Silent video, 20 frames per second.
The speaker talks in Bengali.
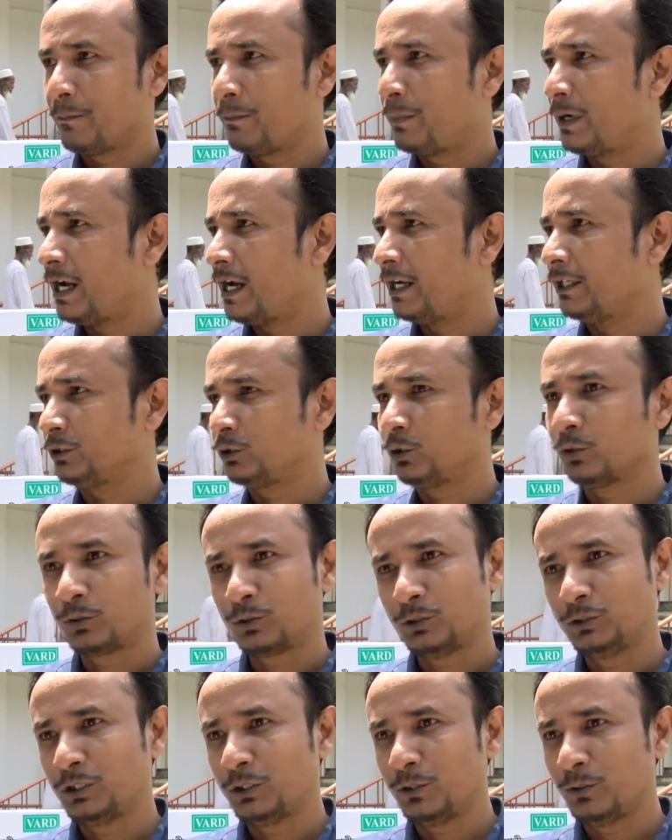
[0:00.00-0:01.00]
প্রায়
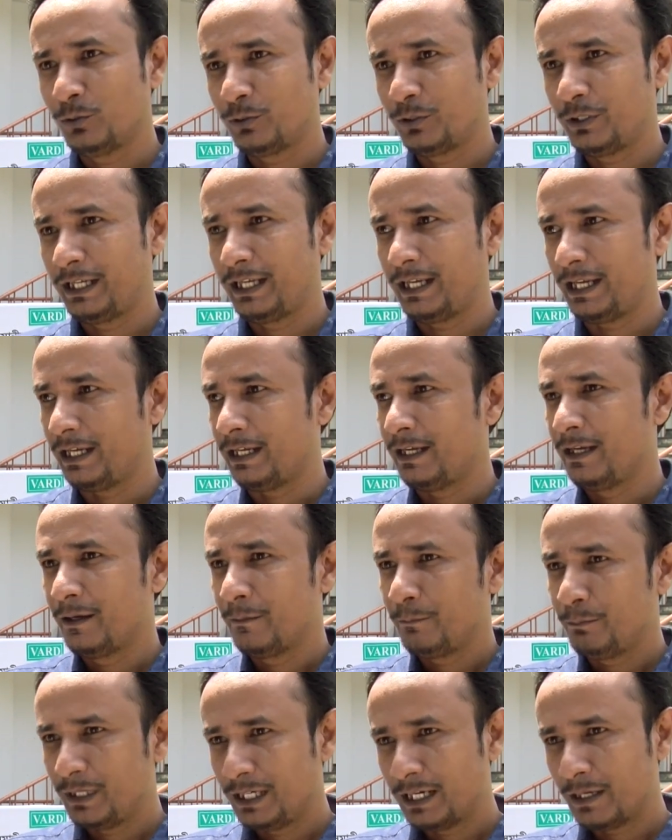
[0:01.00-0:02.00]
সত্তর জন রোগীকে
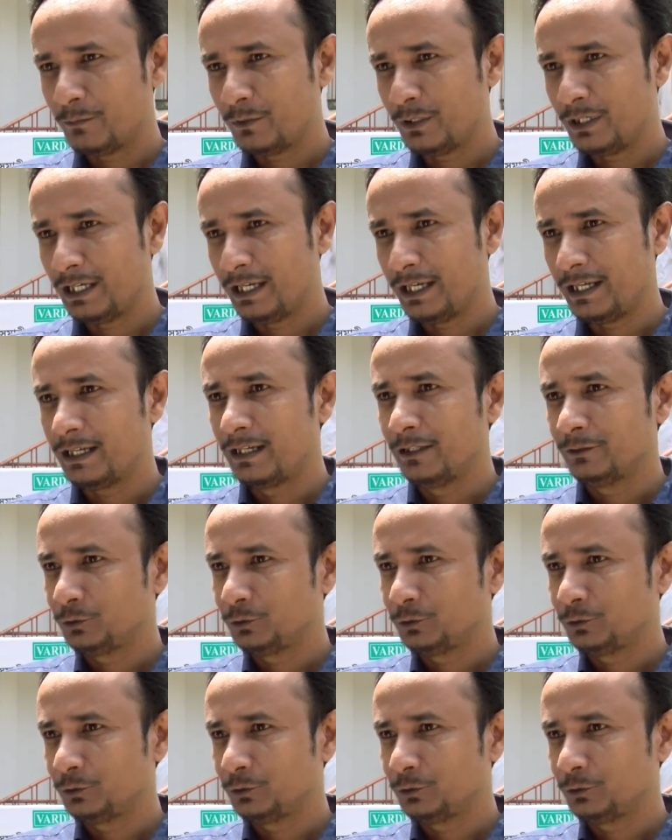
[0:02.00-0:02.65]
বিনামূল্যে